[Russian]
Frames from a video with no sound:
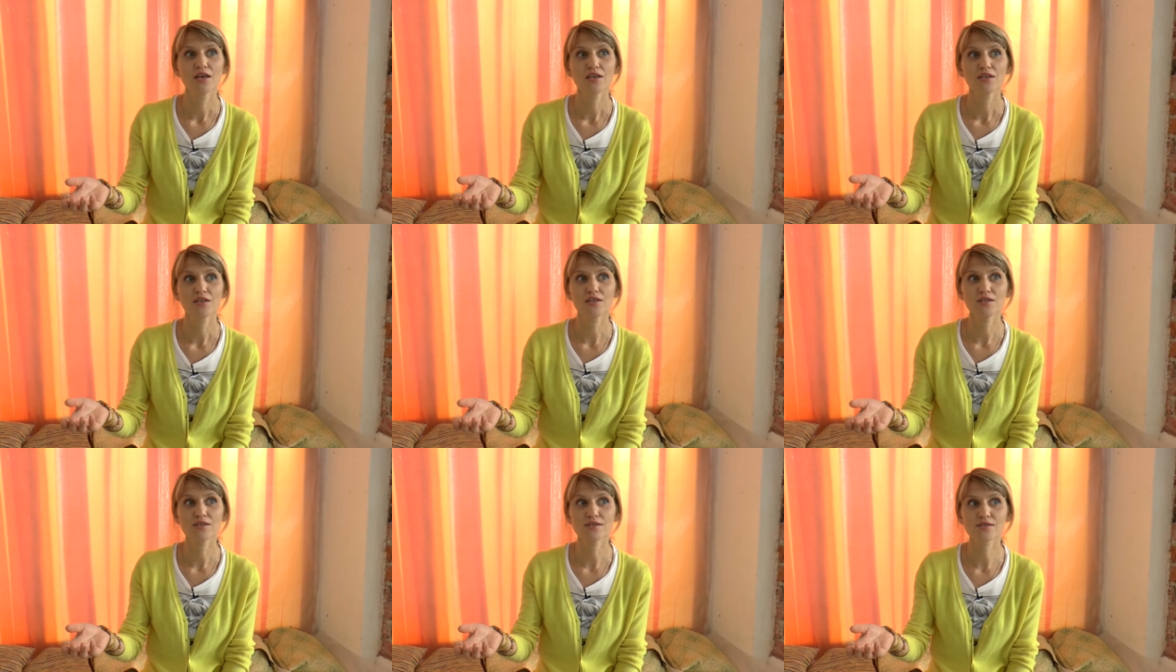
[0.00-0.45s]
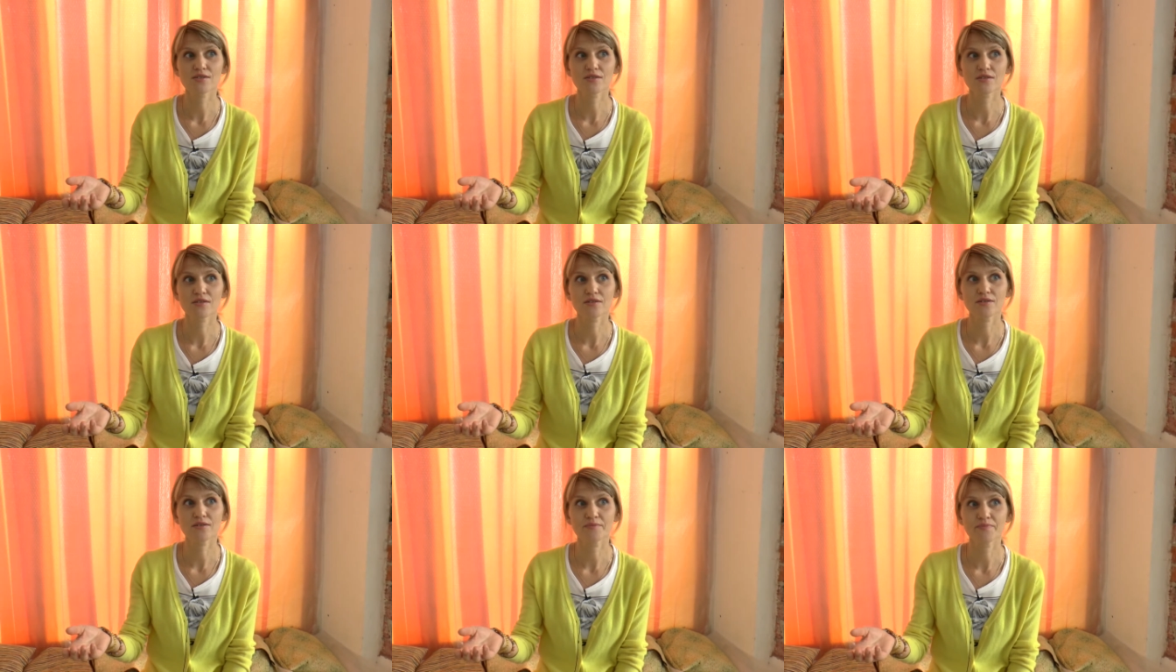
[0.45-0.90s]
и с
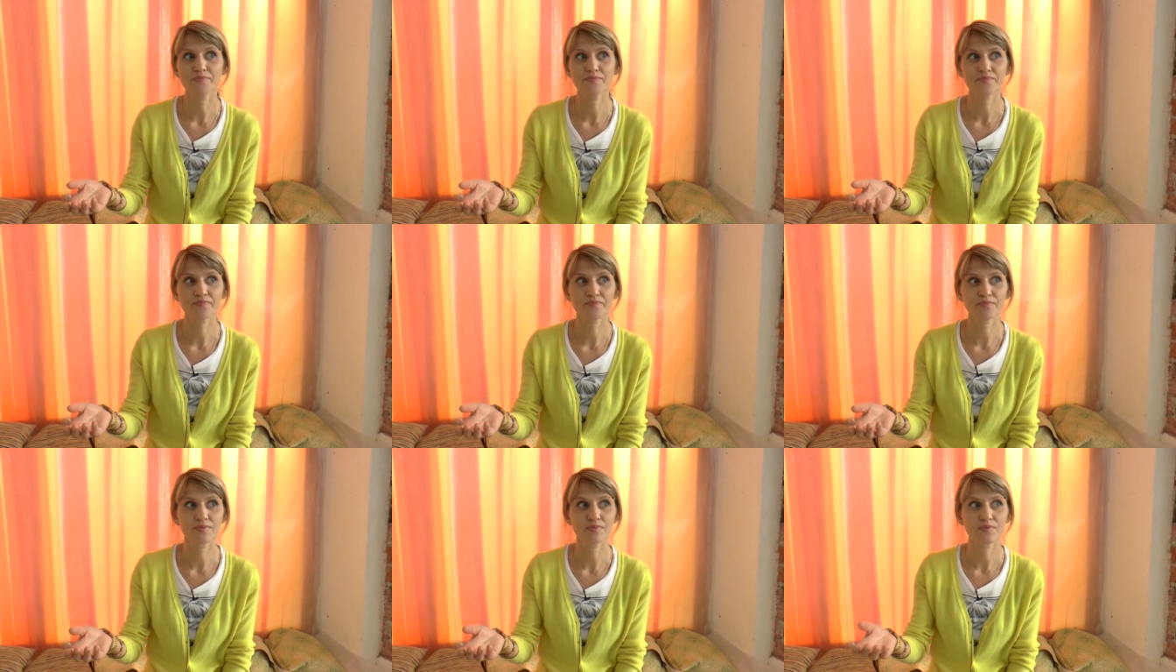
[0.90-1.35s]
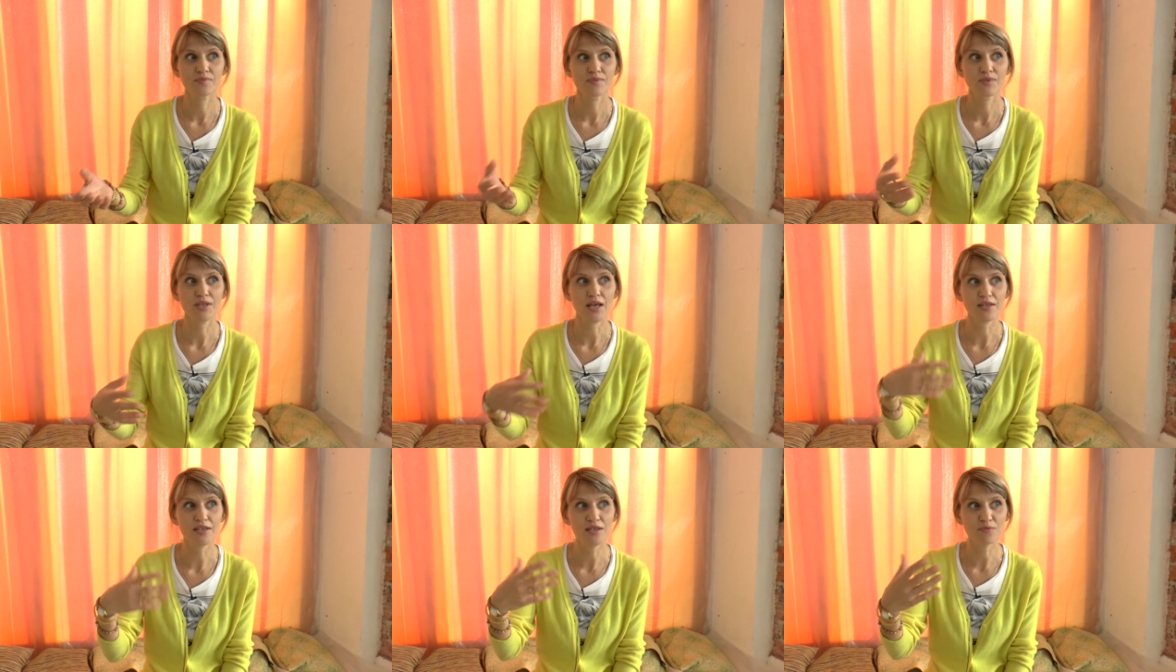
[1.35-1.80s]
э,
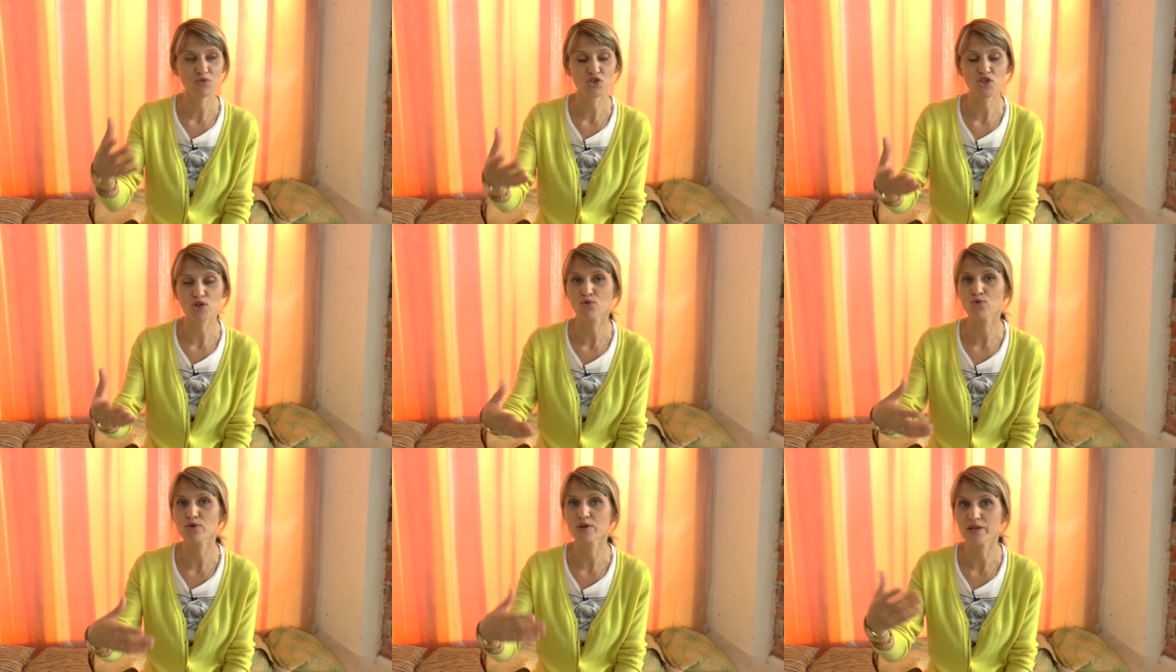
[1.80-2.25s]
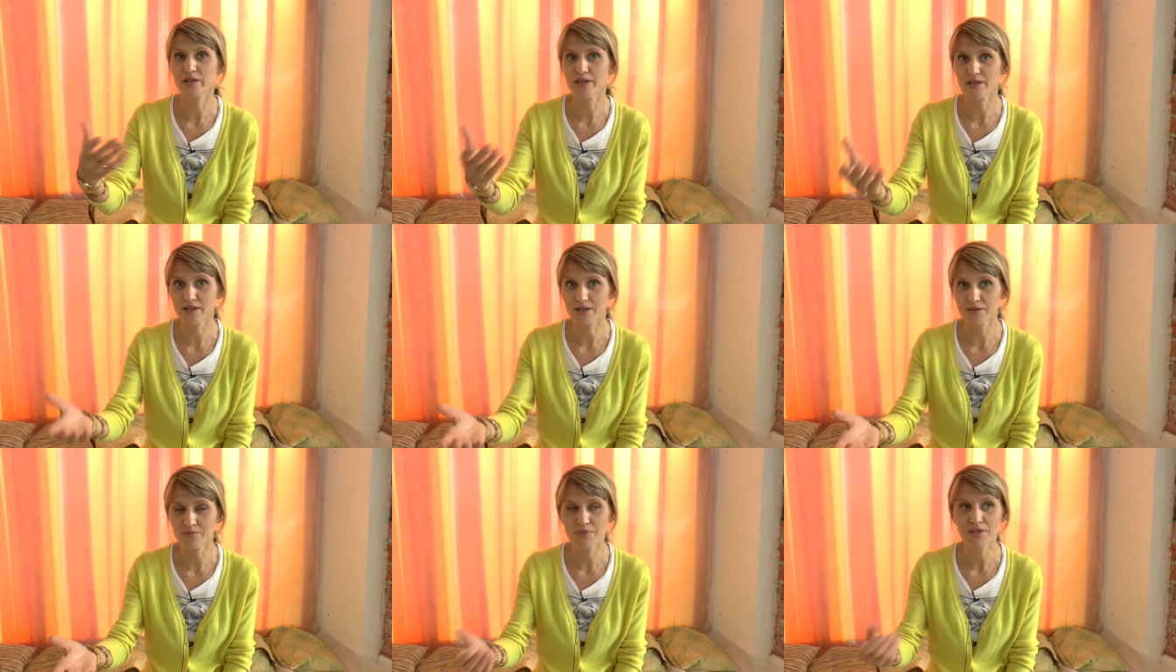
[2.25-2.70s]
такими же
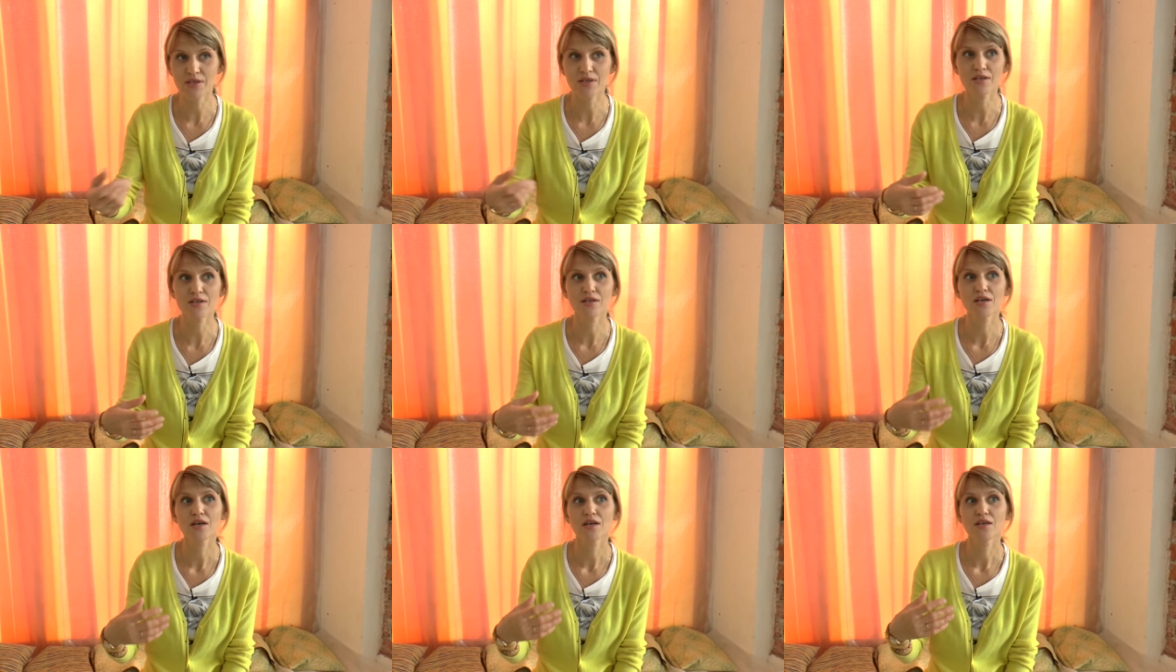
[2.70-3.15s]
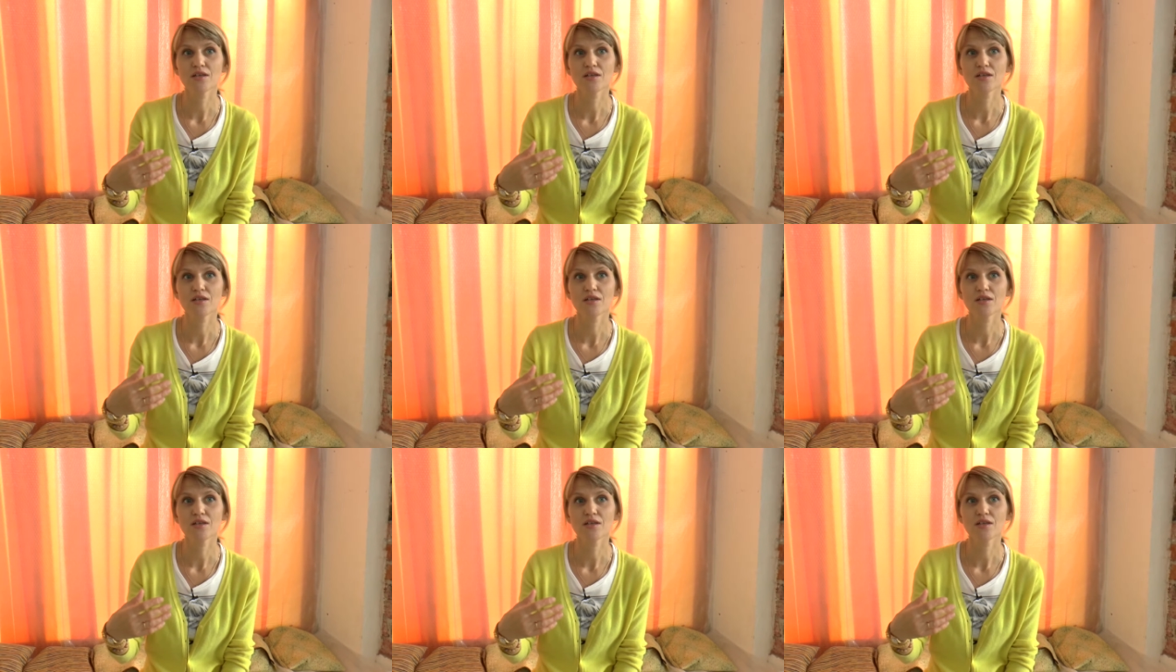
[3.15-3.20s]
коллегами,